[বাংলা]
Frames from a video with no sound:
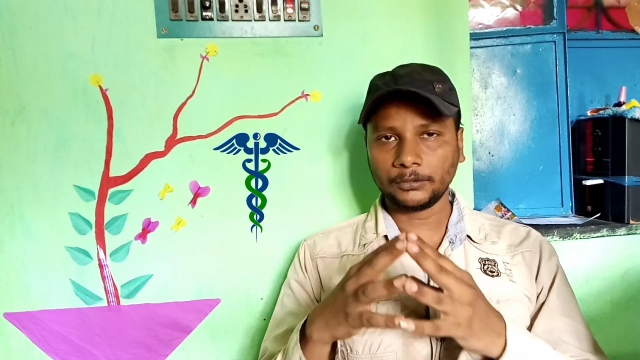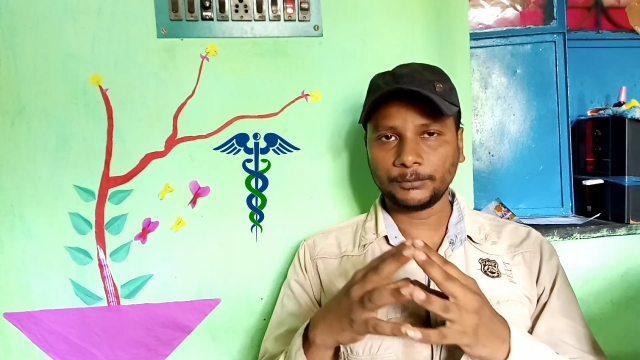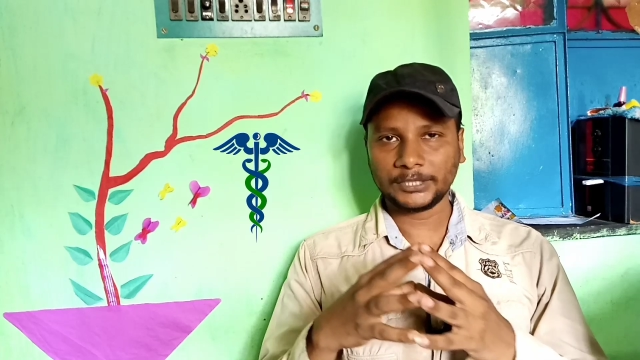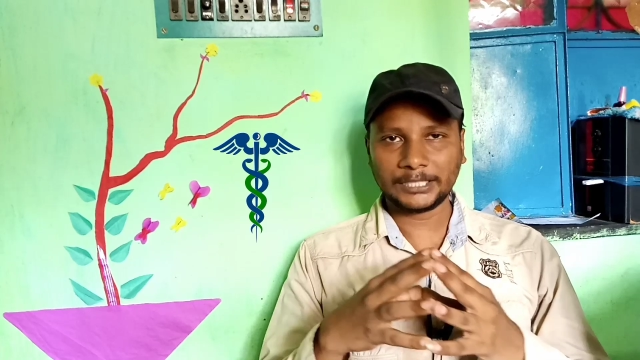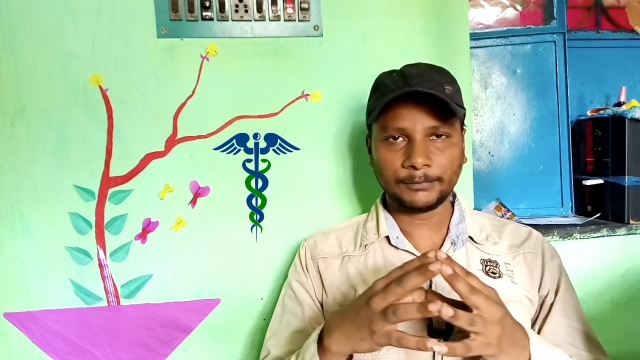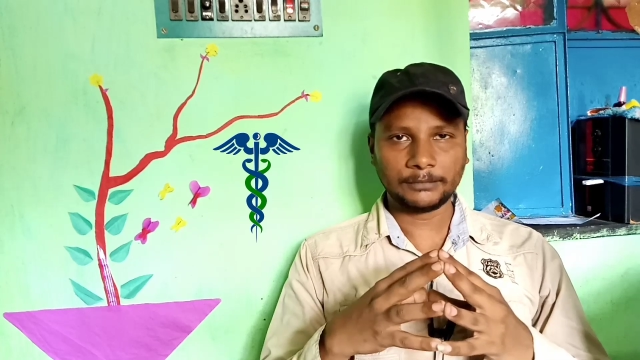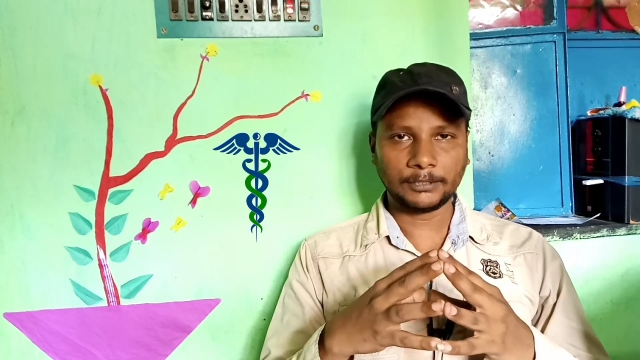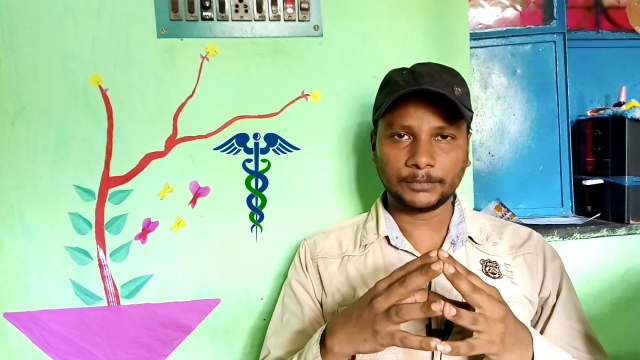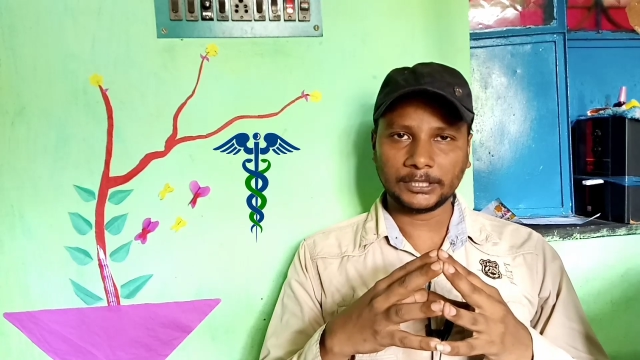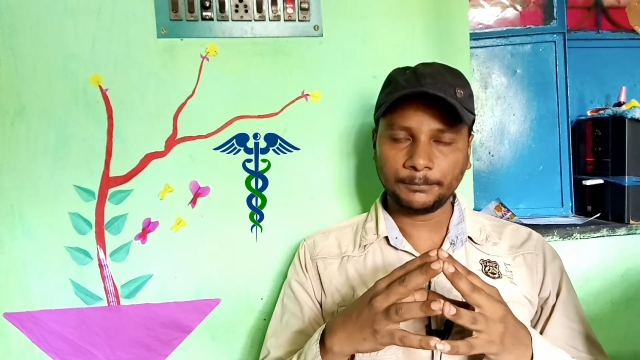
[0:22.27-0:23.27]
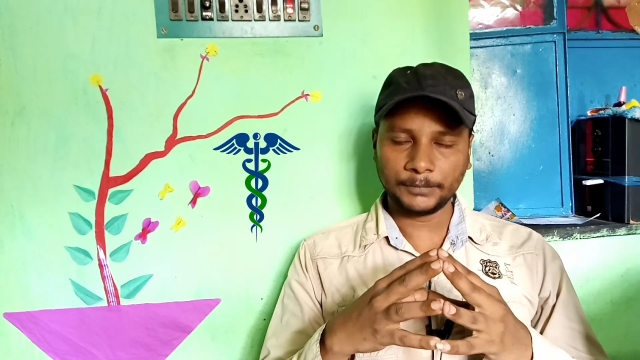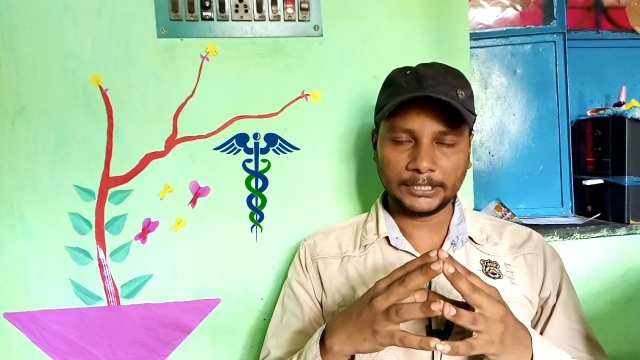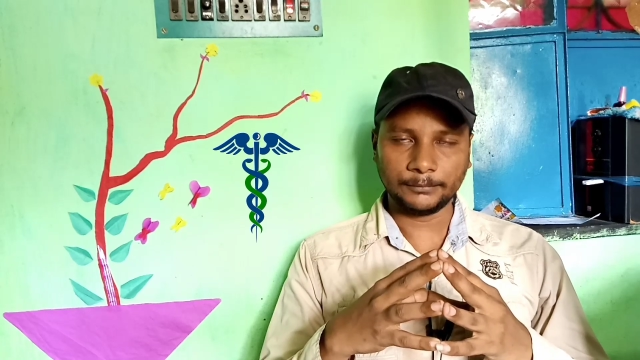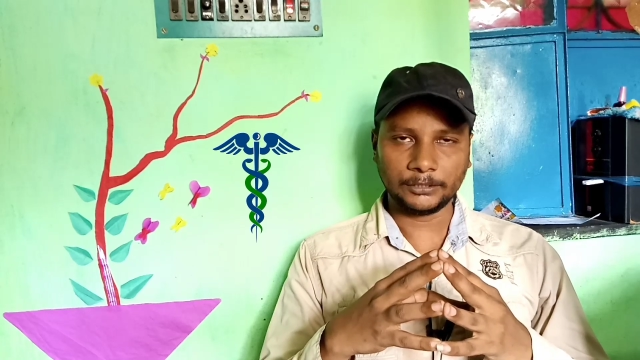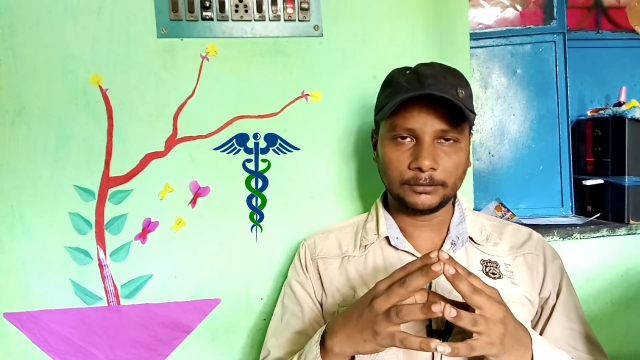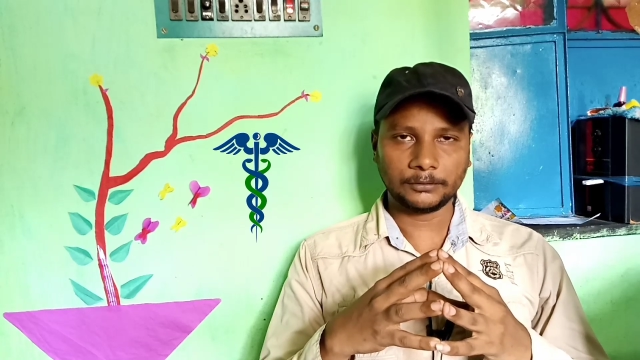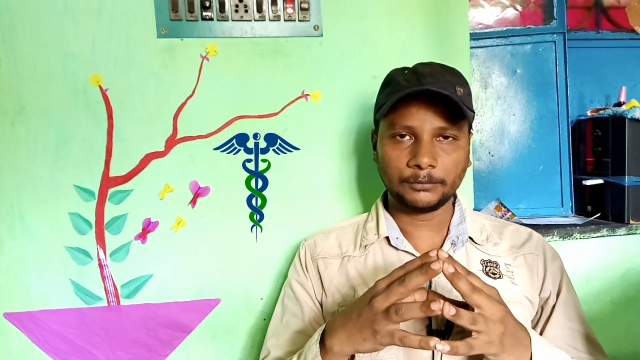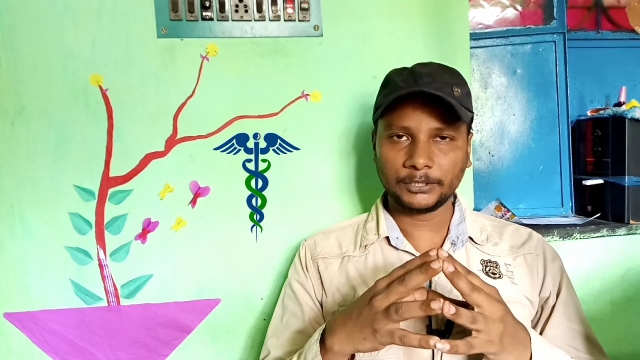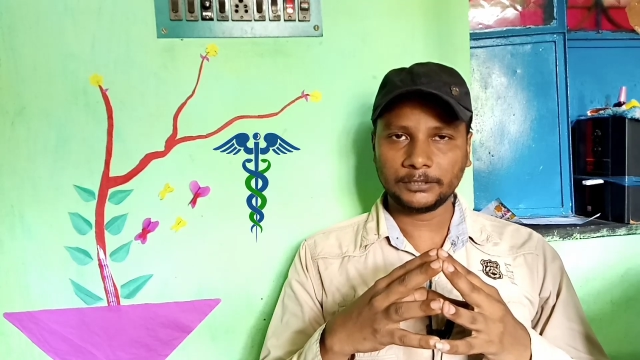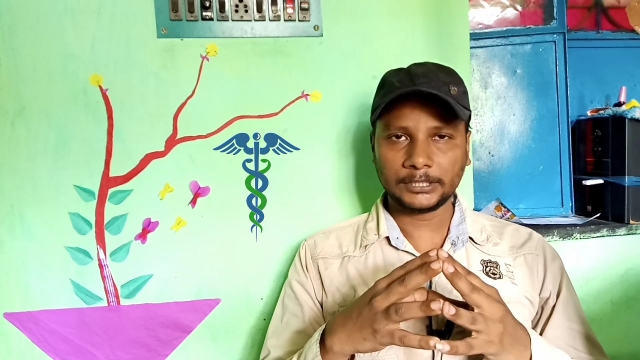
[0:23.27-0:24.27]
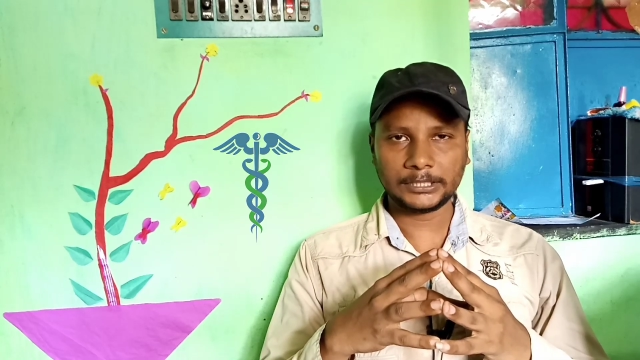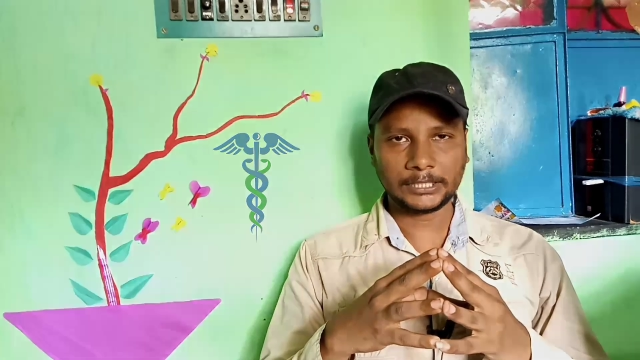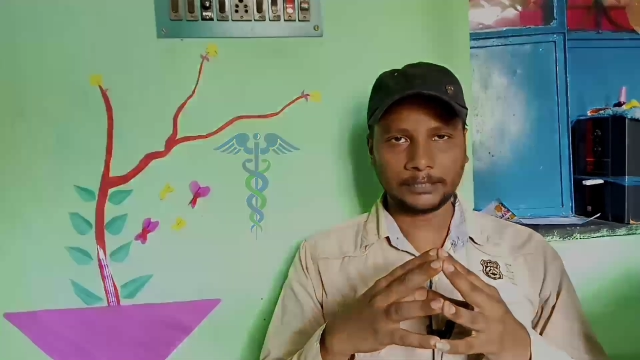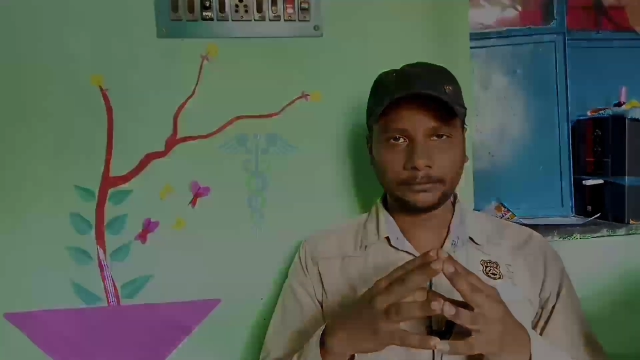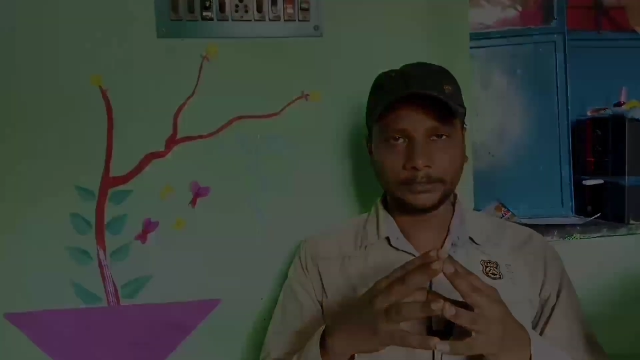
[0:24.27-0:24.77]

নোটিফিকেশনের মাধ্যমে আপনারা পেয়ে যাবেন চলুন ভিডিওটিকে স্টার্ট